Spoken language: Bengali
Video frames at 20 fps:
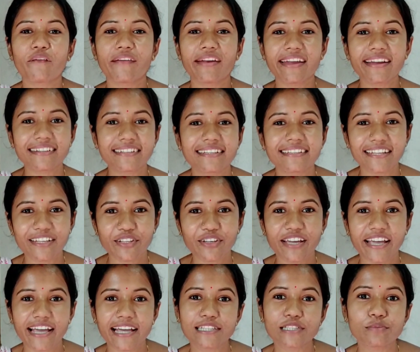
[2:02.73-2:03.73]
না অনেকটা দেরি
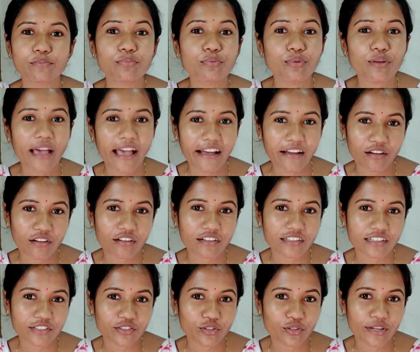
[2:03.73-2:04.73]
হয়ে গেছে পুরো এক
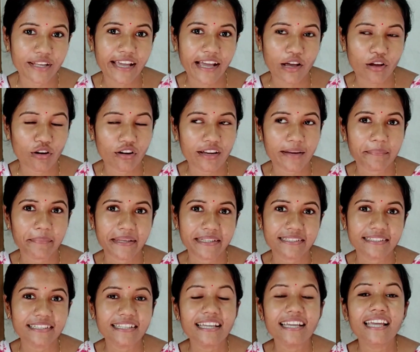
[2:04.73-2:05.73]
ঘন্টা ধরে এক ঘন্টার
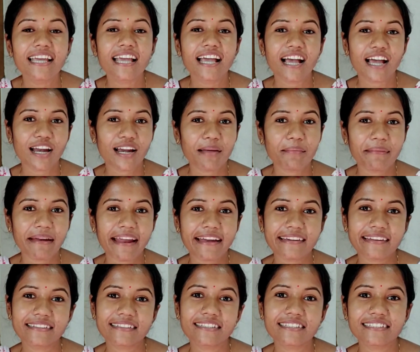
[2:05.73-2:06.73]
বেশি কারণ আমরা
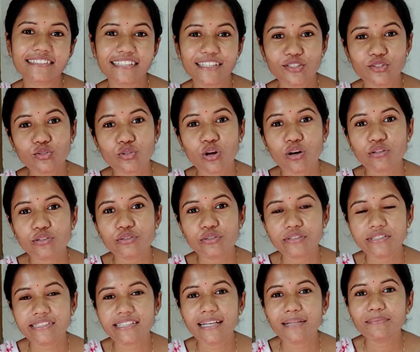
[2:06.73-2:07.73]
একটা জিনিস নিয়ে একটু তর্ক
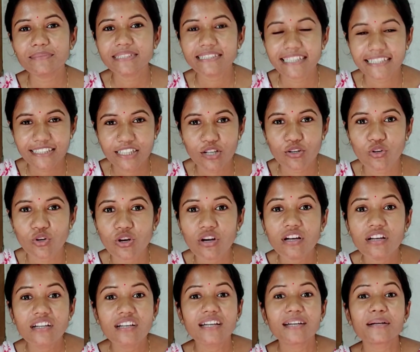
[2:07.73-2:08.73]
করছিলাম সেটা হলো
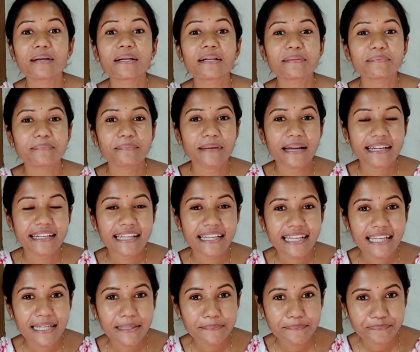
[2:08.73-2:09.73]
মানে
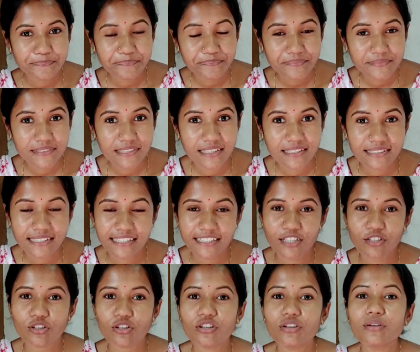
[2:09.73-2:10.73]

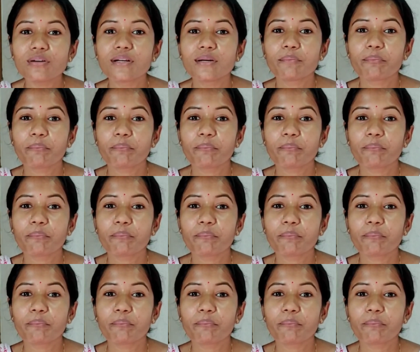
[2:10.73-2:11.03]
সেটা হলো